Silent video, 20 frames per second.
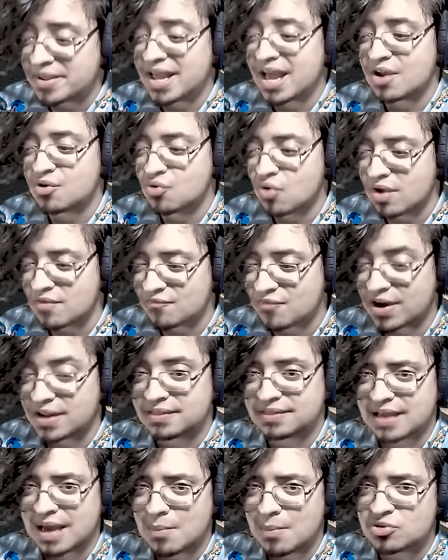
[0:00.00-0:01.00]
no
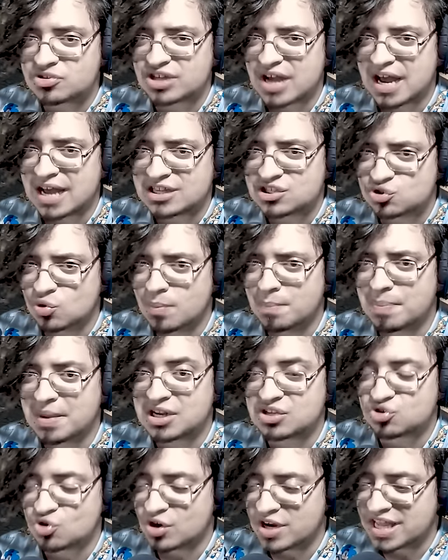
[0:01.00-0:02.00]
enfrentamos a Super
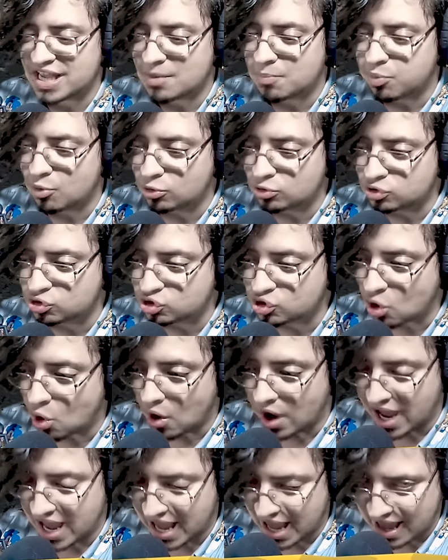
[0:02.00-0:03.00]

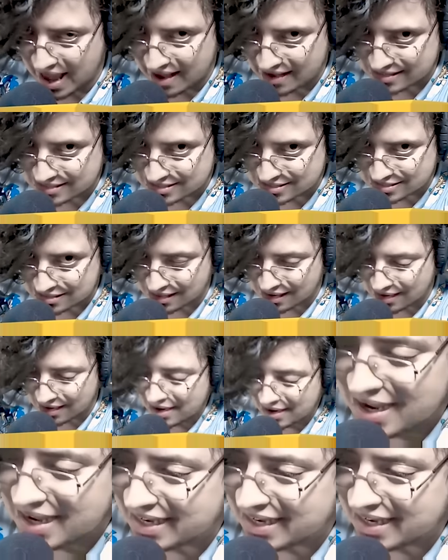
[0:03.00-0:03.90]
Sonic.exe,